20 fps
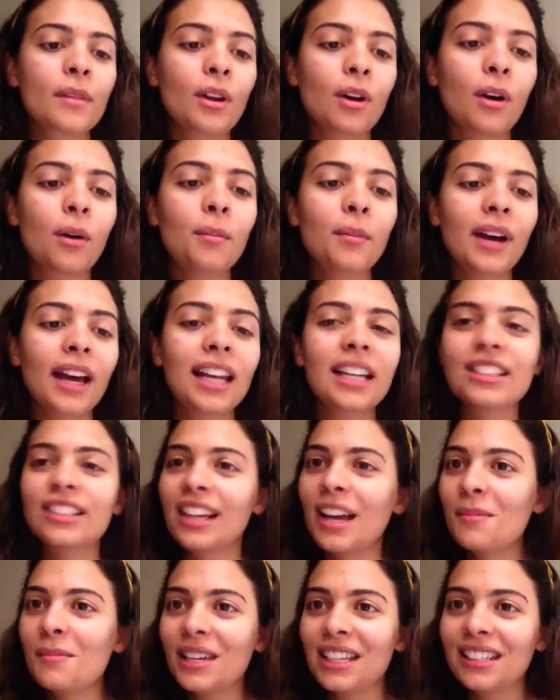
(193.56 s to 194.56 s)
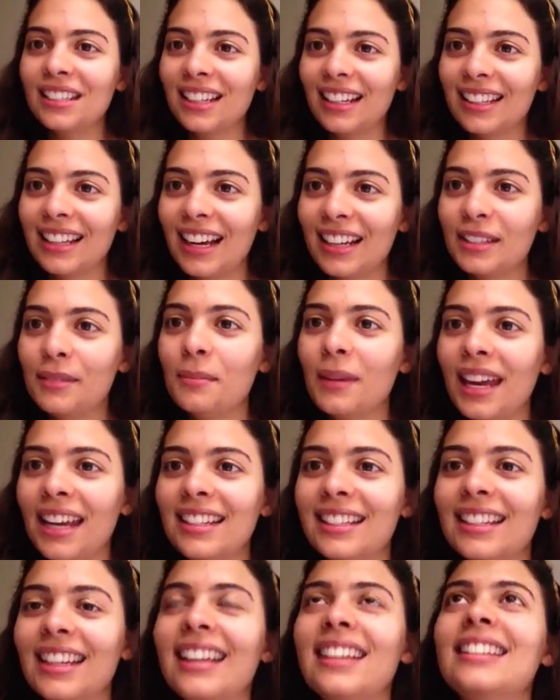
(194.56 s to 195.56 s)
Como era antigamente na Idade
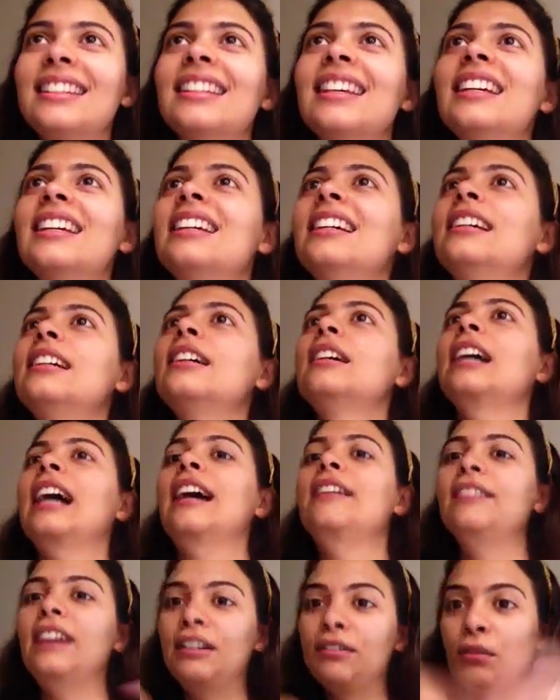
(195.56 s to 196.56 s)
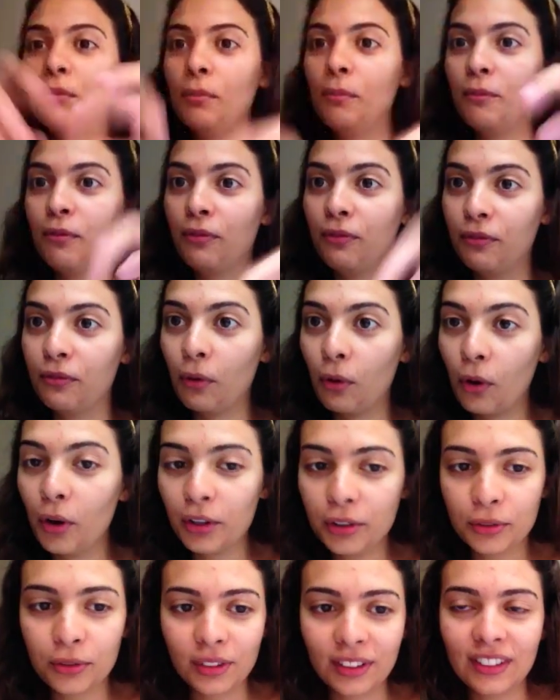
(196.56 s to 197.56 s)
Média, né? Que você cavava um
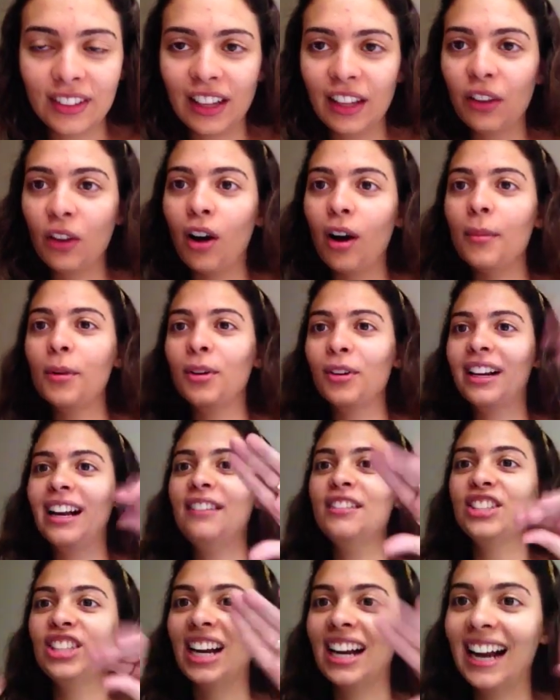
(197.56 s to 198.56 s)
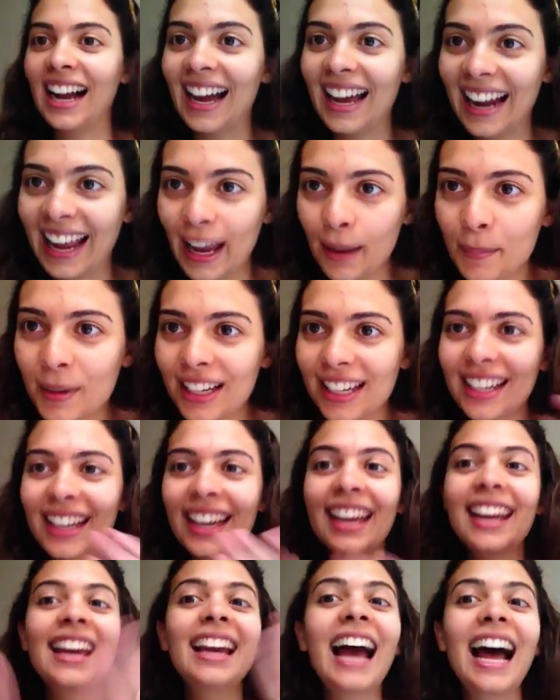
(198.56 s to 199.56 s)
fosso assim enorme, colocava jacaré para
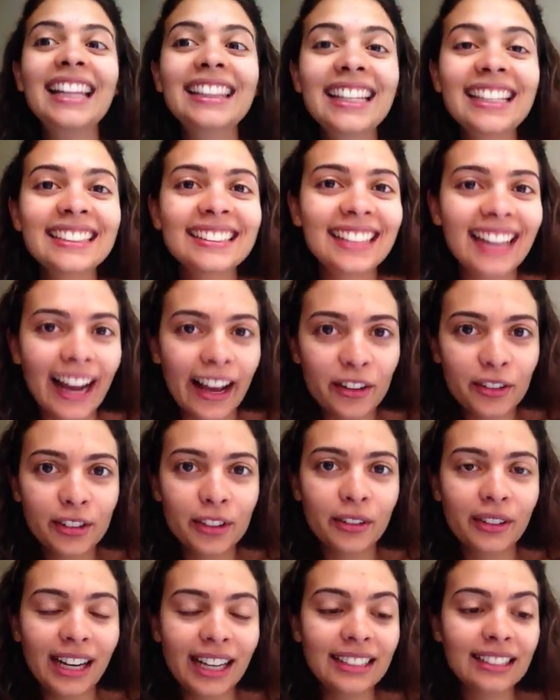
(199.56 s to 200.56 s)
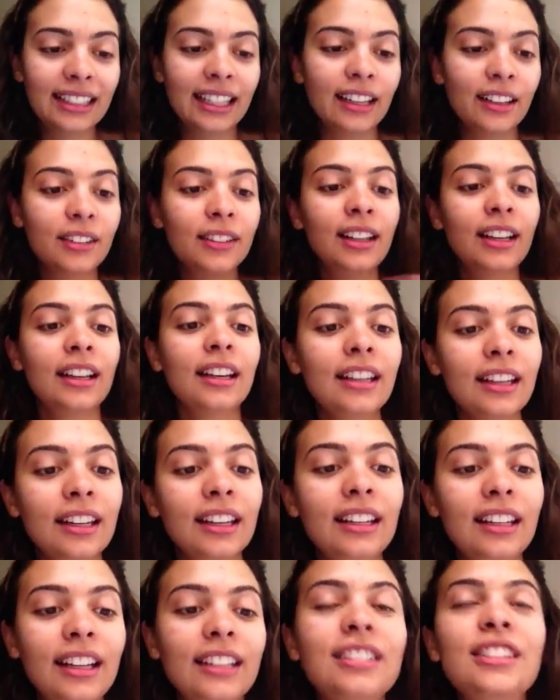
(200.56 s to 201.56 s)
ninguém adentrar o seu castelo.
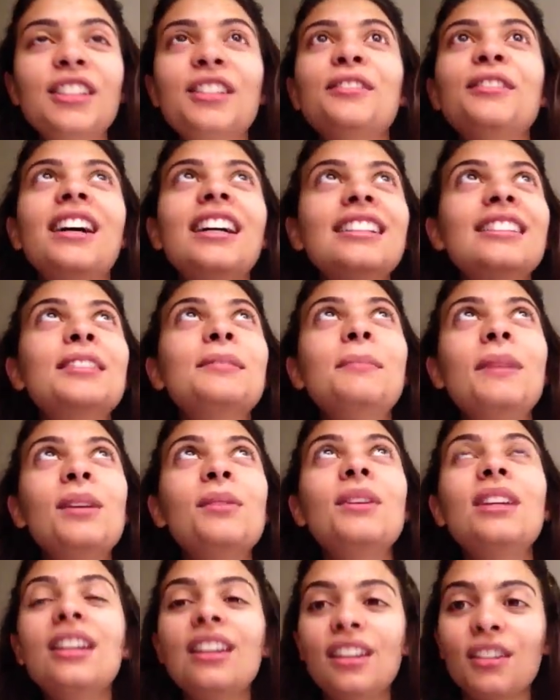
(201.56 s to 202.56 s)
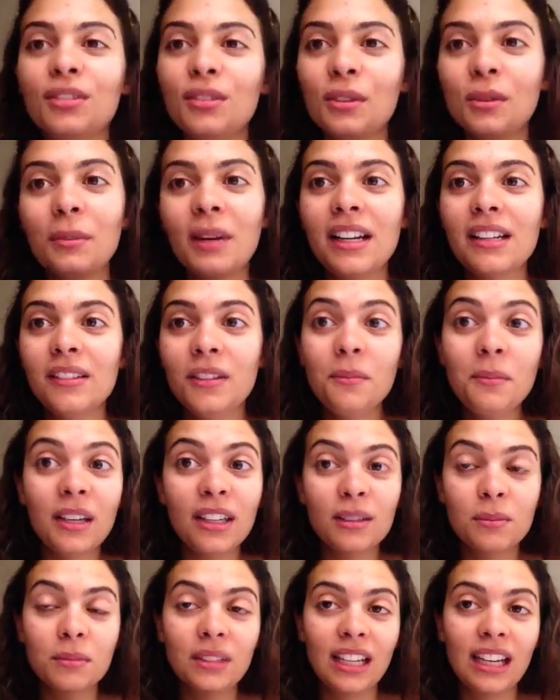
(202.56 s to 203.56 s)
E a gente faz meio que isso no Brasil
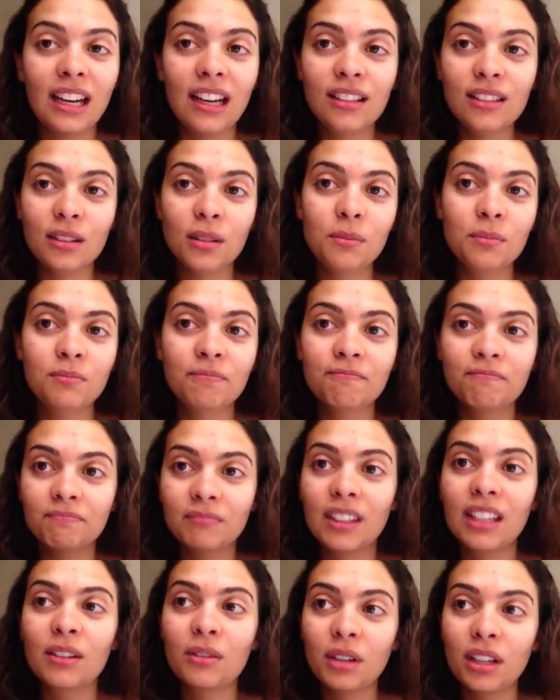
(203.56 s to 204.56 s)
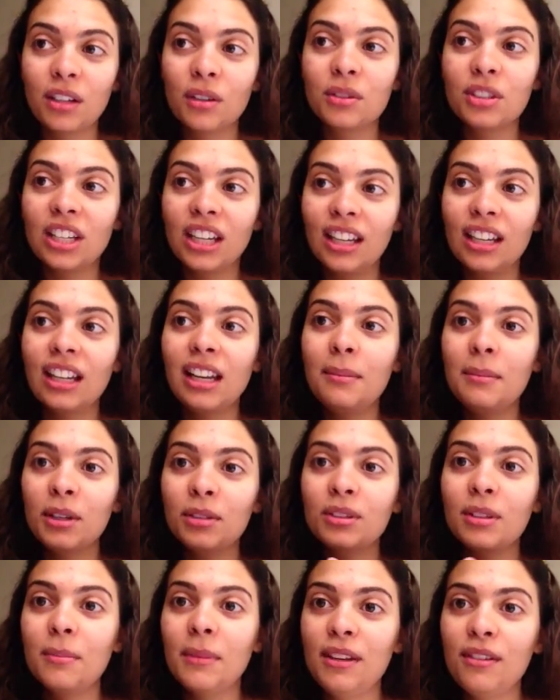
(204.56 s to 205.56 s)
mesmo, tem razão. Quando eu cheguei na
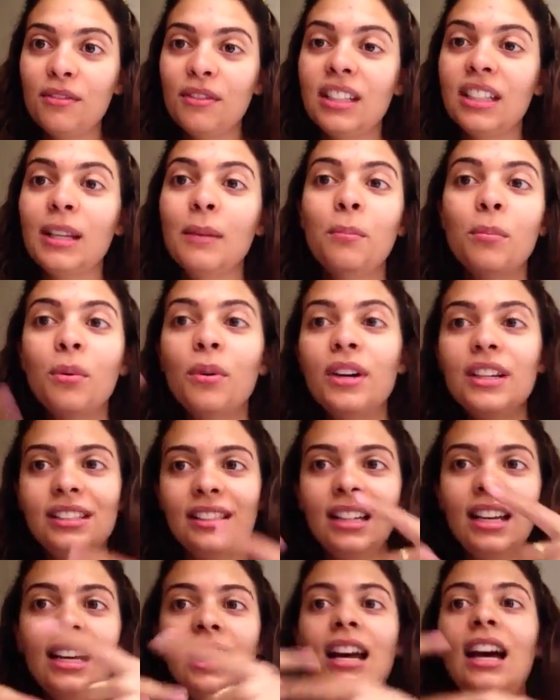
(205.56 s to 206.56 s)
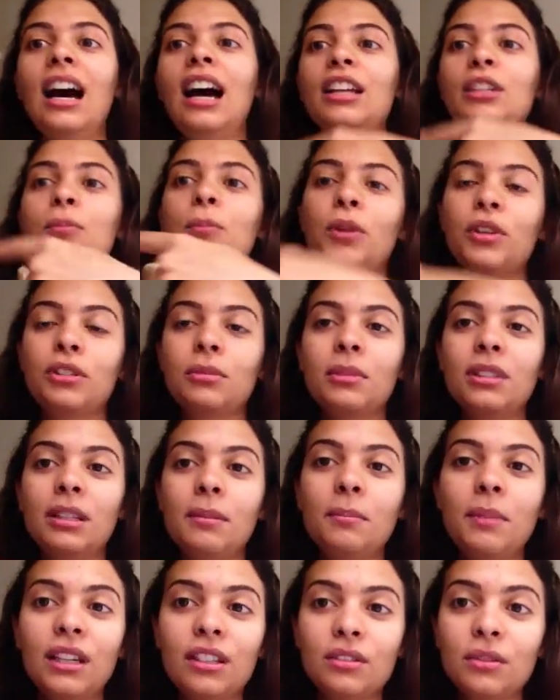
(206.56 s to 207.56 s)
Alemanha eu também vi. Depois, as próximas
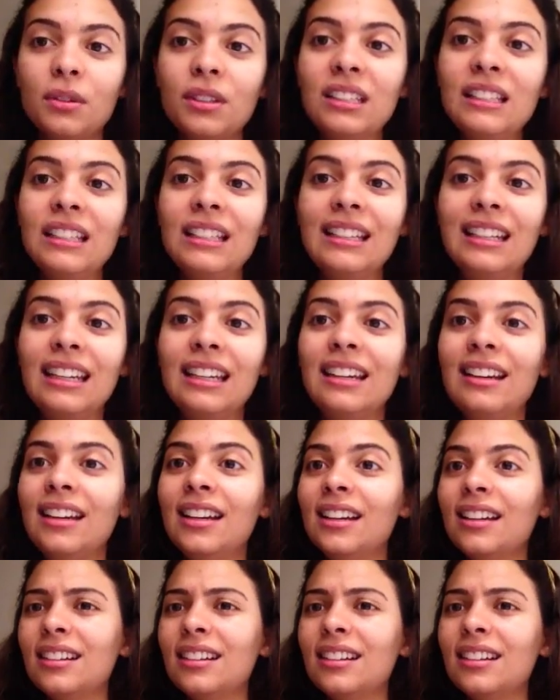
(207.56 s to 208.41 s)
impressões é que